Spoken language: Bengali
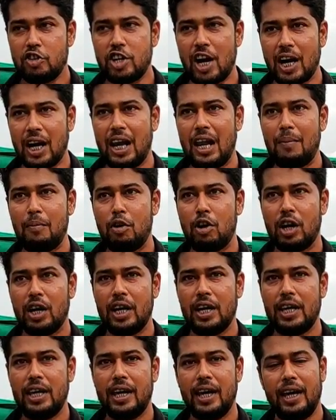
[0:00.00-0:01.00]
জানলাম
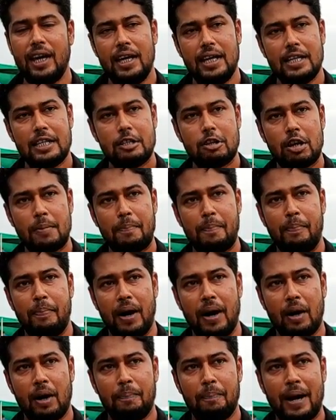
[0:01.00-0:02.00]
ওখানে গিয়ে যেটা
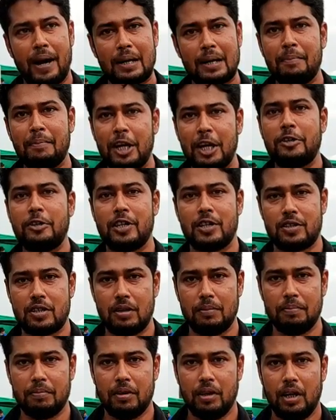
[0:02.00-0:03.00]
বাটাম ক্লিন
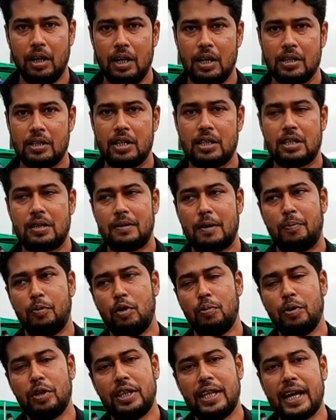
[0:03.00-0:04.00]
সিস্টেম সিস্টেমটা
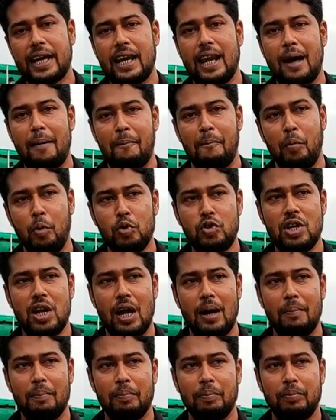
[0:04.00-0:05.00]
পুরোপুরি দেখলাম
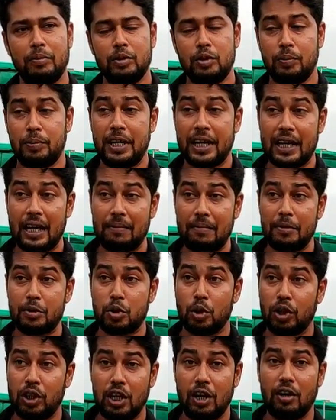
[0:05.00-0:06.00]
বুঝলাম দেখলাম আমি
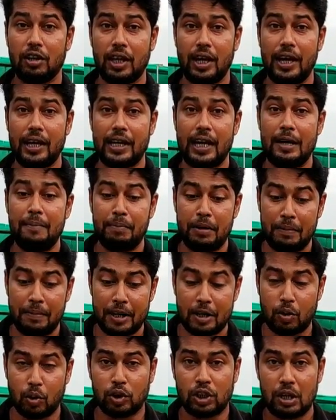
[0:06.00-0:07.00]
সত্যি কথা এটা
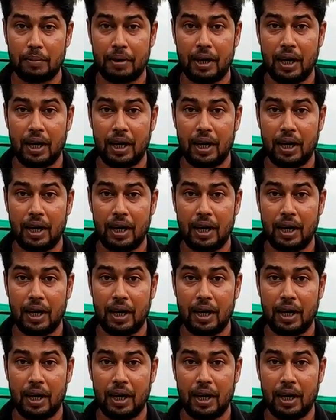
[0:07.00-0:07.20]
ইমপ্লিমেন্ট করতে